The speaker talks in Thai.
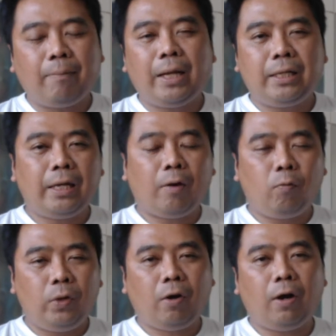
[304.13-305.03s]
มารถที่จะ
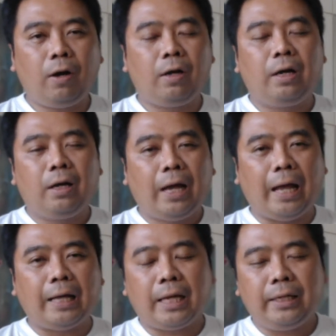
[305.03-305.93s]
วิเคราะห์หา
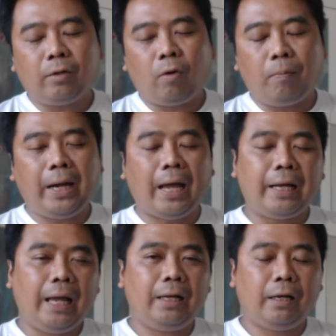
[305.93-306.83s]
สาเหตุของปัญหา
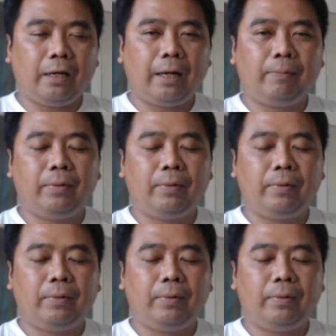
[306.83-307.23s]
ได้เหรอครับ